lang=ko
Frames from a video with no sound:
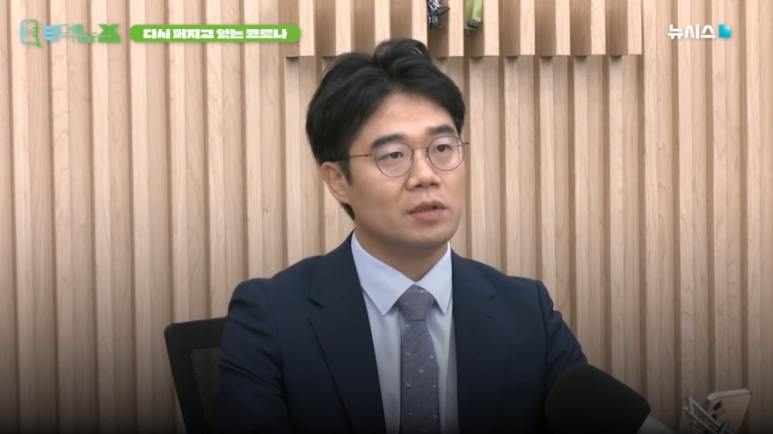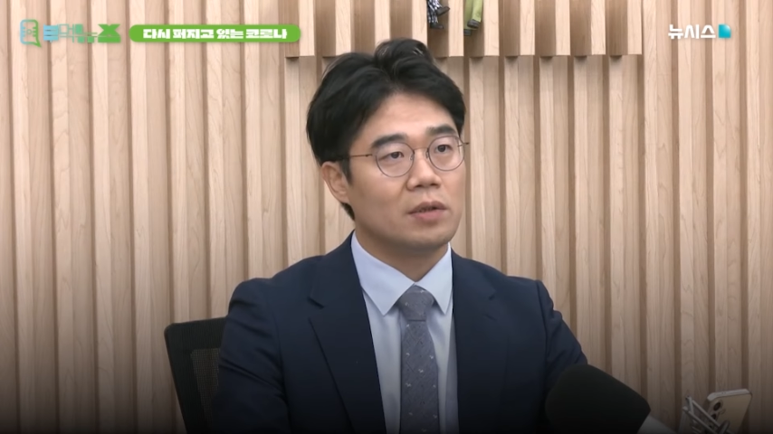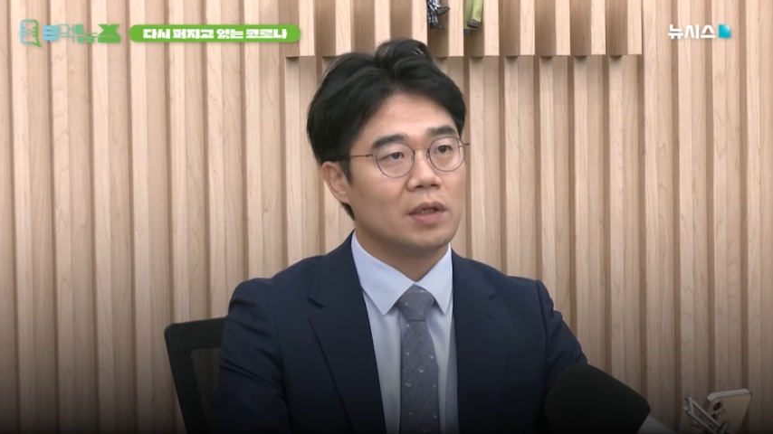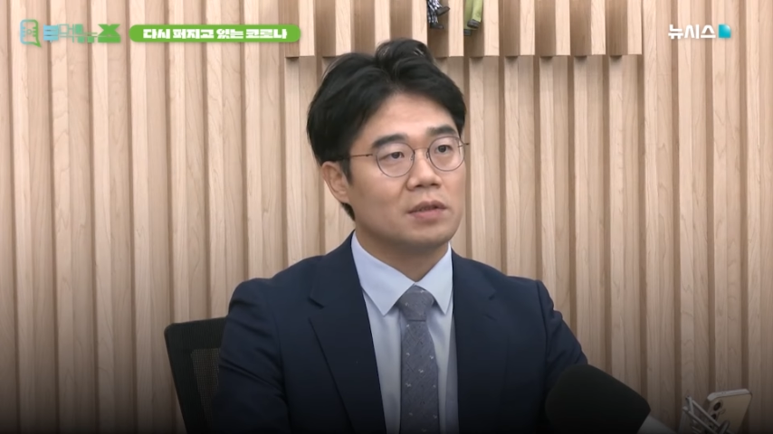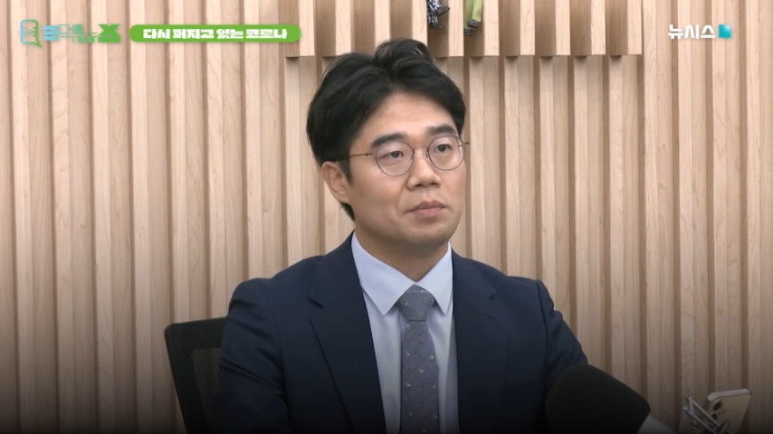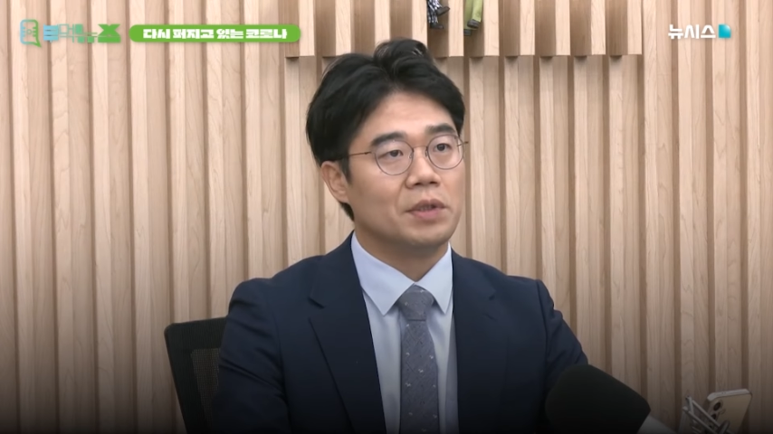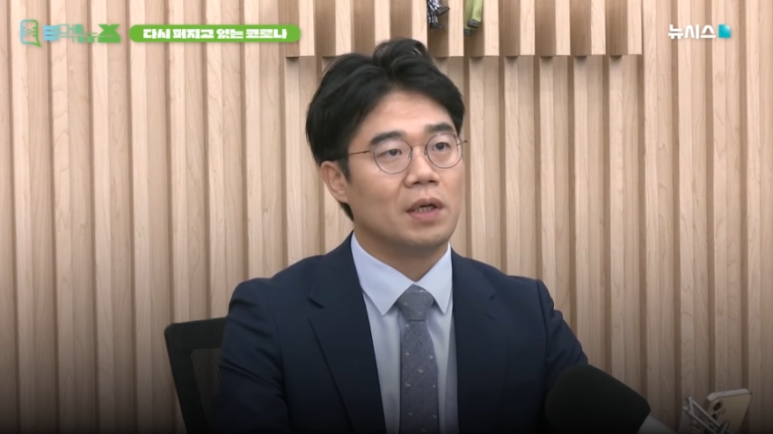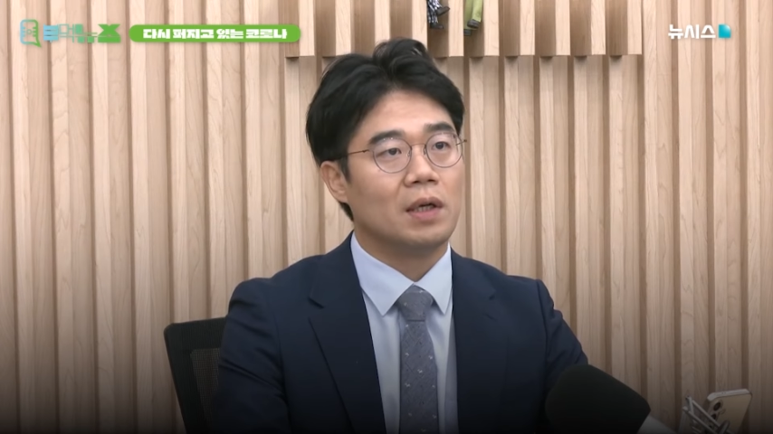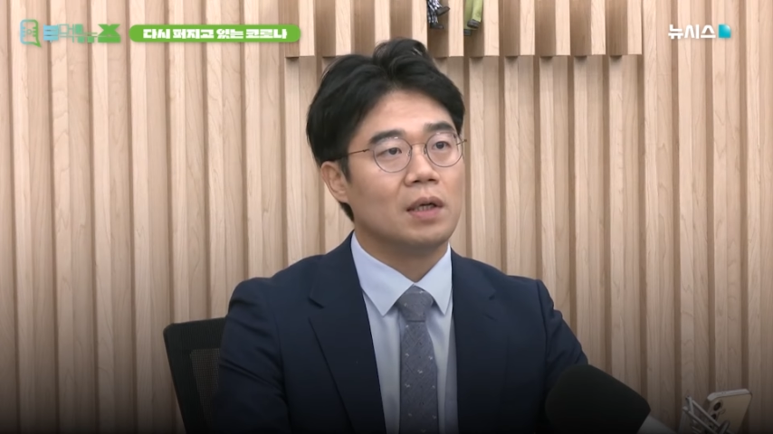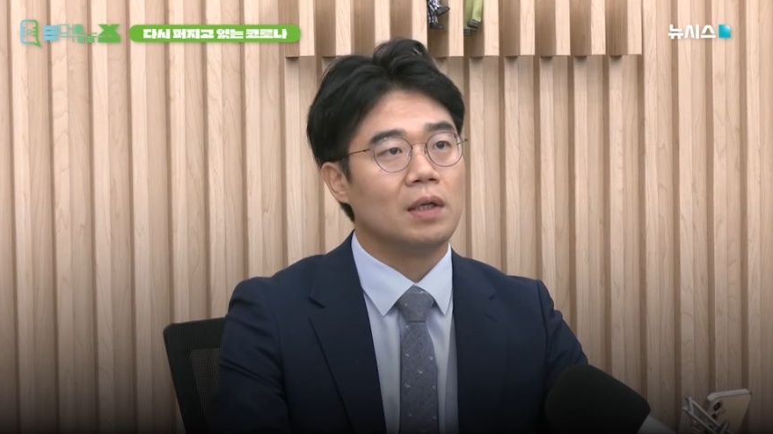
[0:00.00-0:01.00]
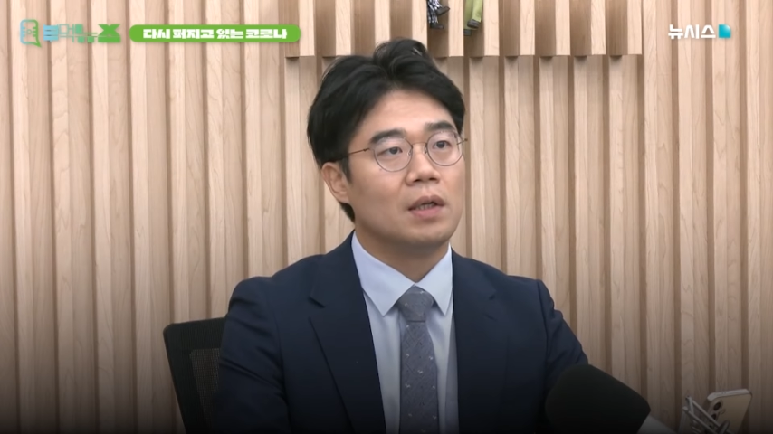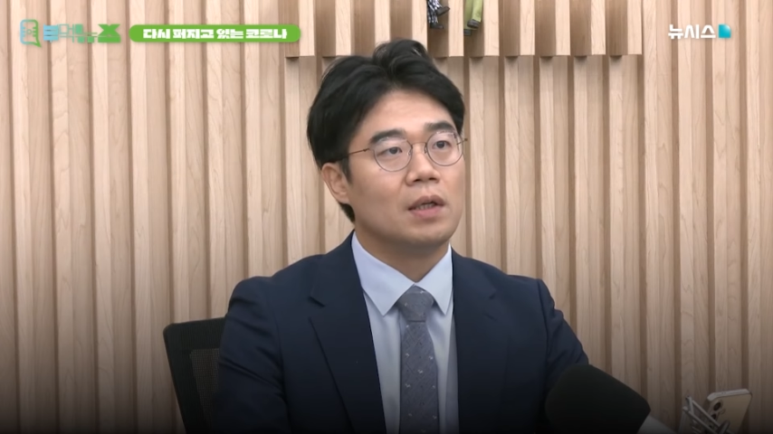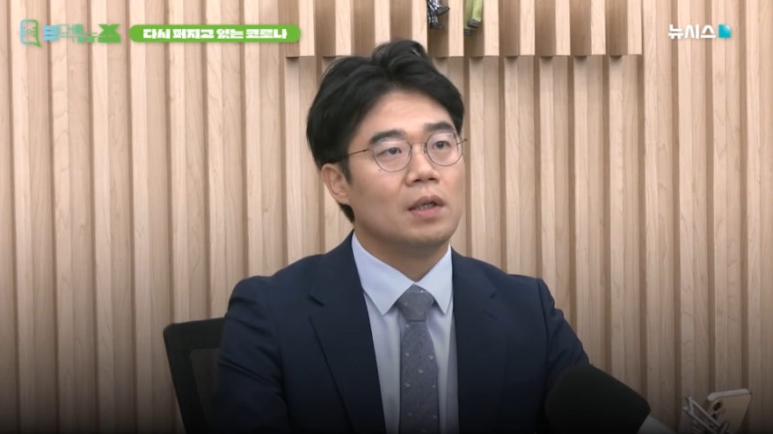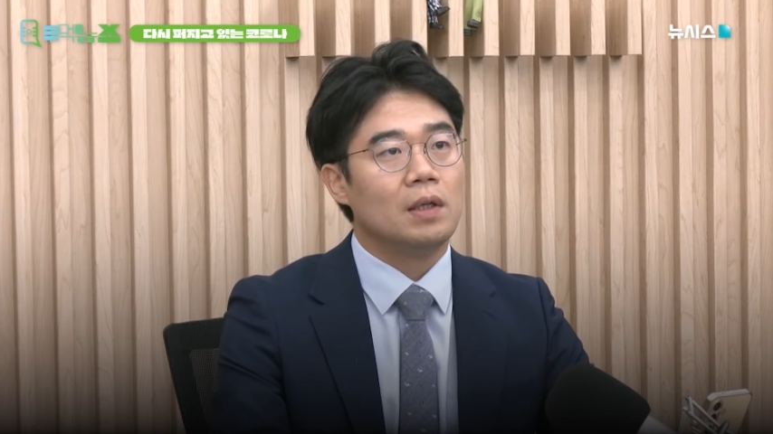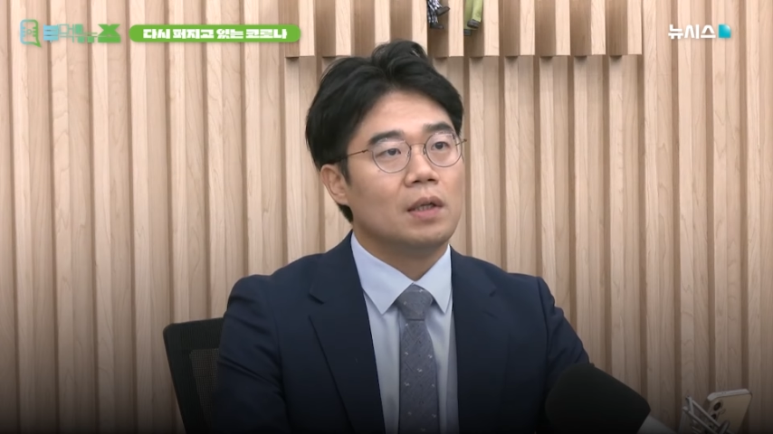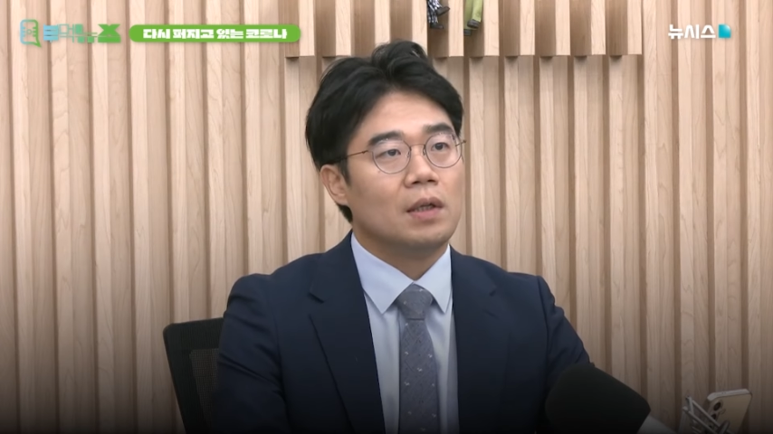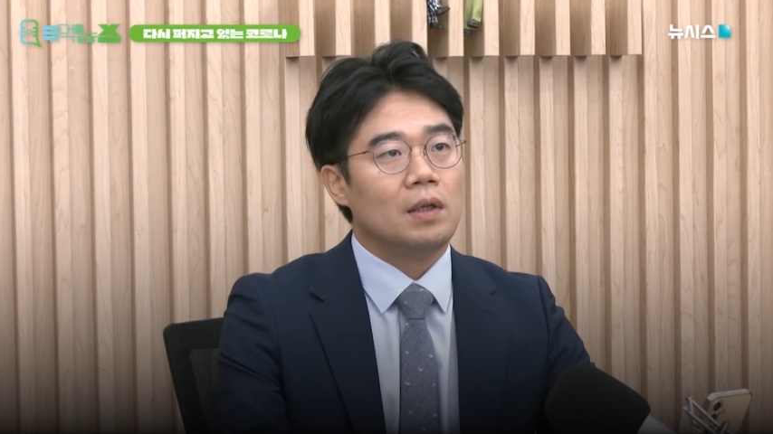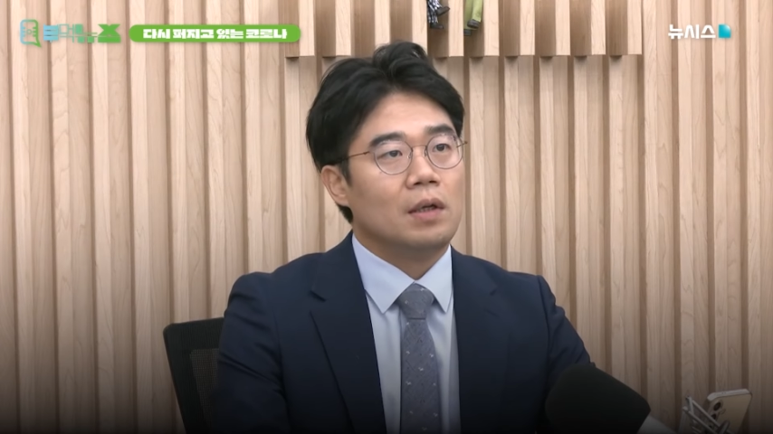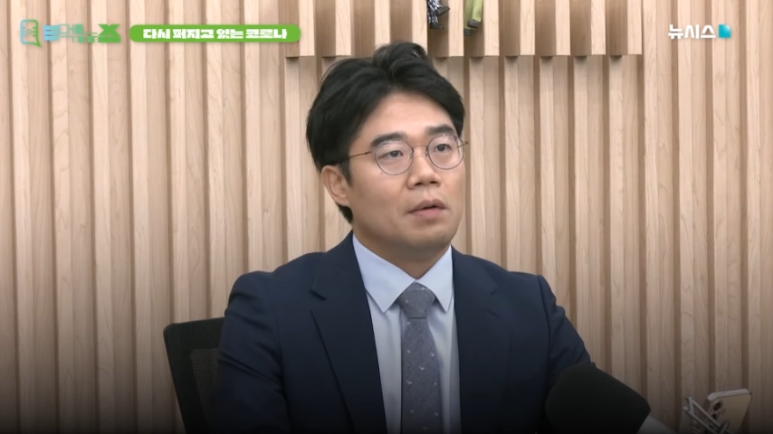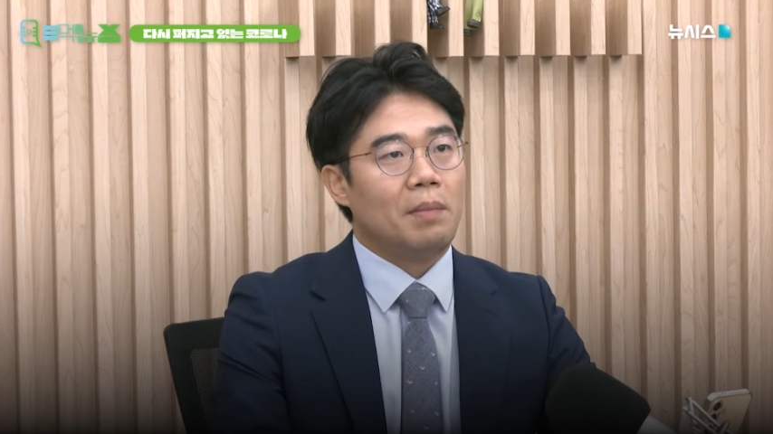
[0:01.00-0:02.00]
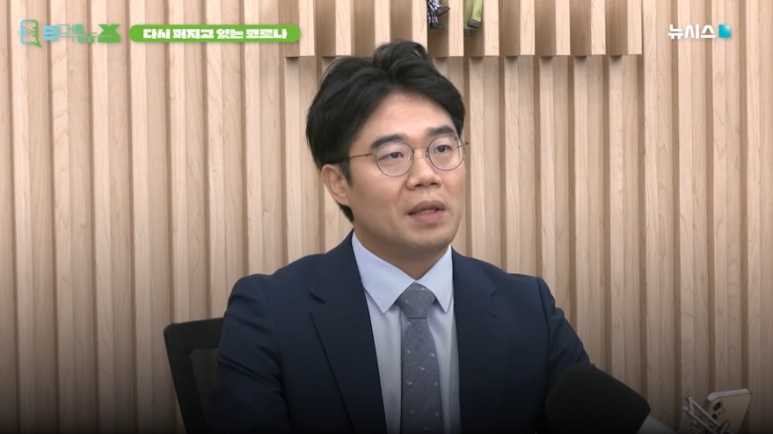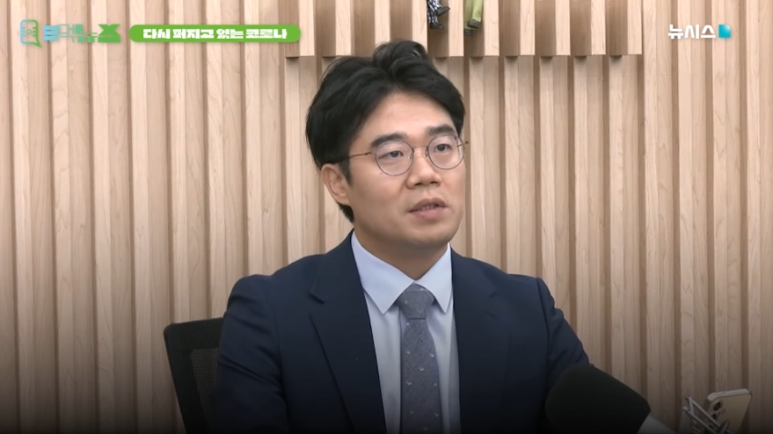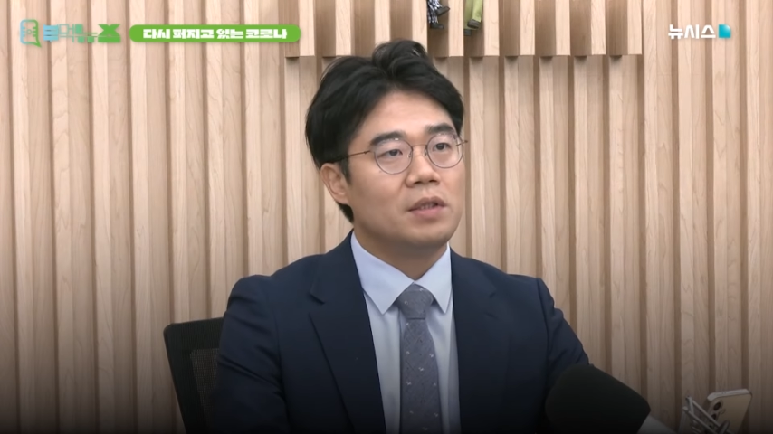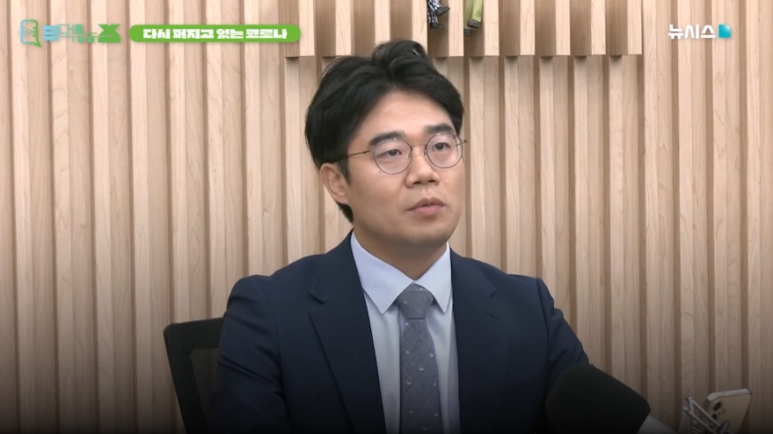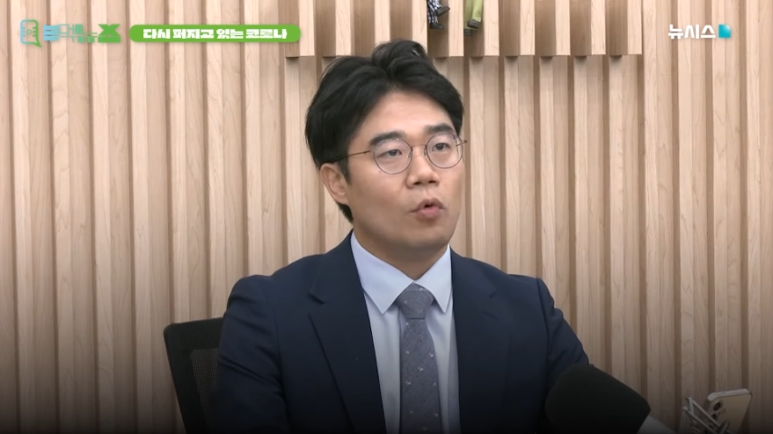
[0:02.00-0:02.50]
것 같습니다. 마침